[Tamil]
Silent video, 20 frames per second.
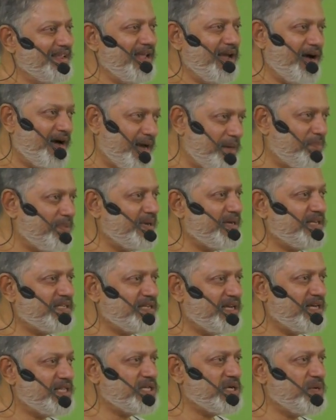யார் பண்ணுற
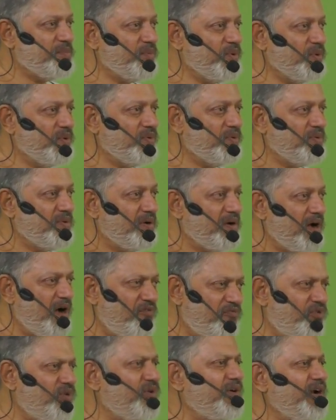சாதகமோ
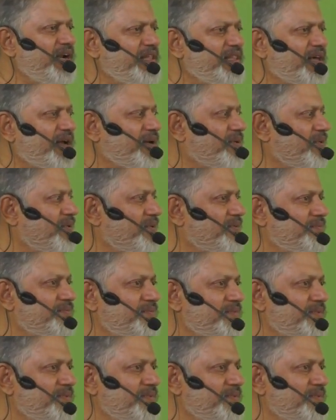அவ்வளோ எளிதாக இருக்கணும்